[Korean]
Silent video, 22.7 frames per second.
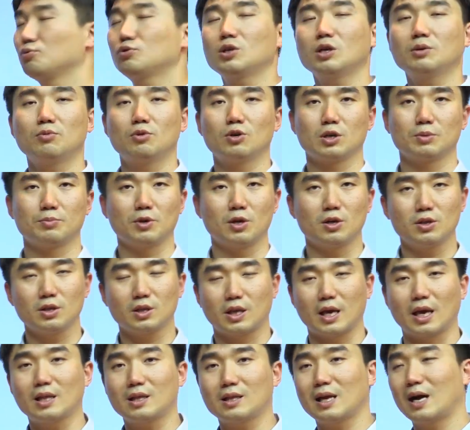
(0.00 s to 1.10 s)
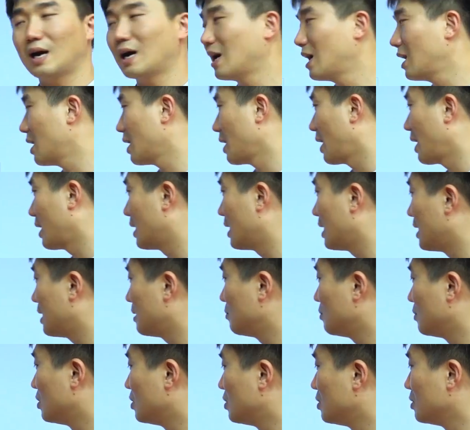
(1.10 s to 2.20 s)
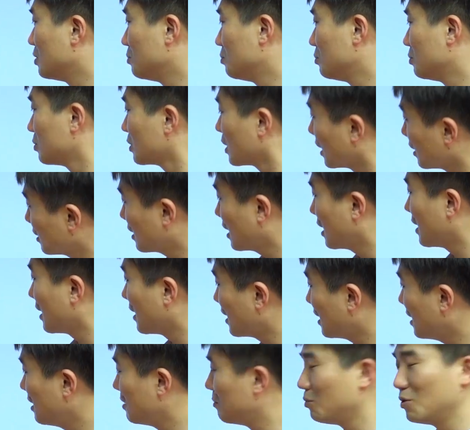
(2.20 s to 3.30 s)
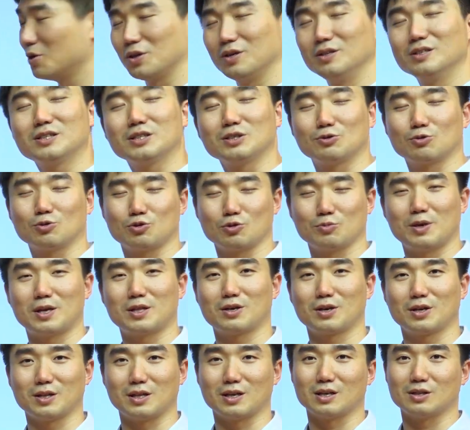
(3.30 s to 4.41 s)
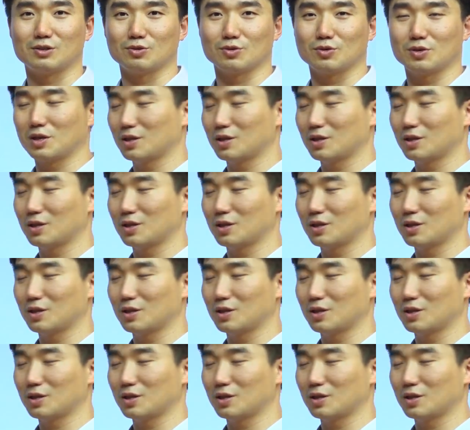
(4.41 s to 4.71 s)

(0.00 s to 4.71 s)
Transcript: 붙여버리면 getaera, 뭐 getarea, 뭐 이런 식으로 좀 해석이 되겠죠.